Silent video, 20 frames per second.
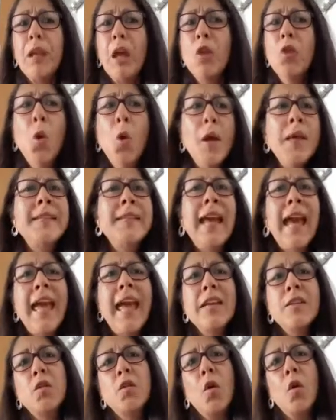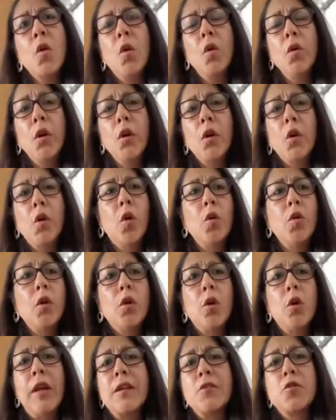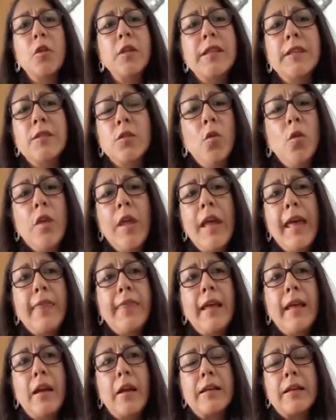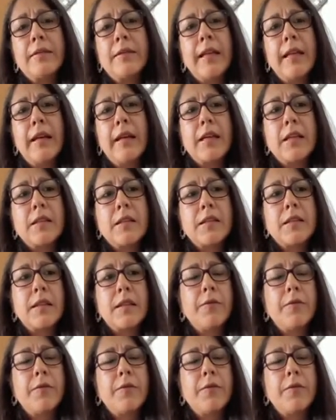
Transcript: no es que esto con, con, con la solicitud de, las,